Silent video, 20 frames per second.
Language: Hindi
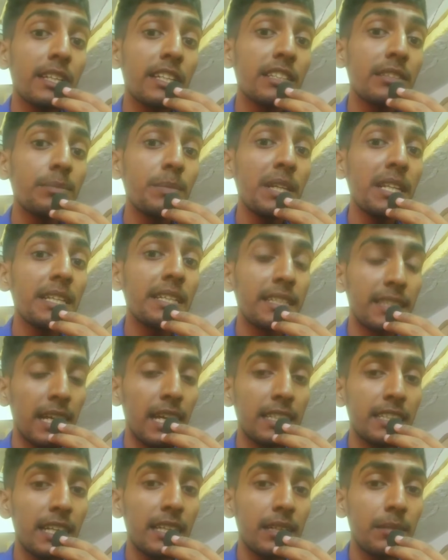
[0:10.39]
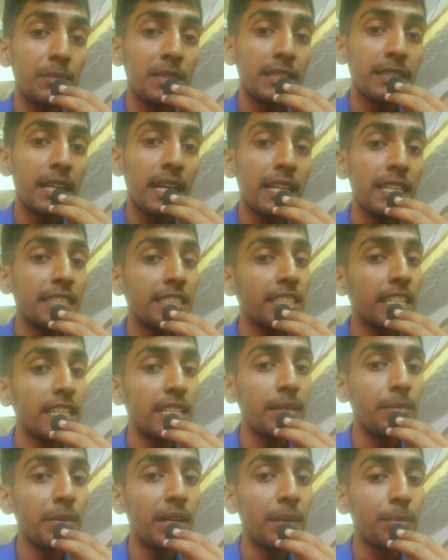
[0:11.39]
किसमें क्या ज़्यादा मिलता है
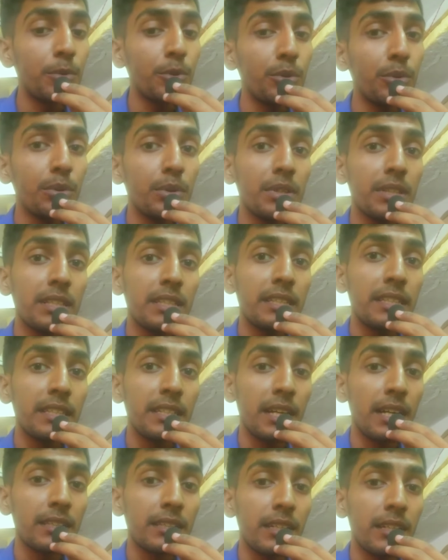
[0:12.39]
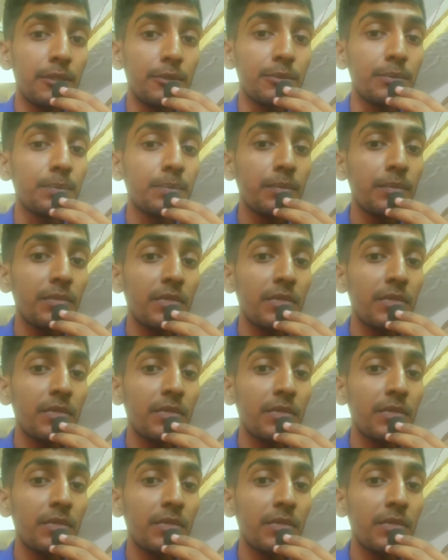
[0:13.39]
चलिए मैं आपको दिखाता हूँ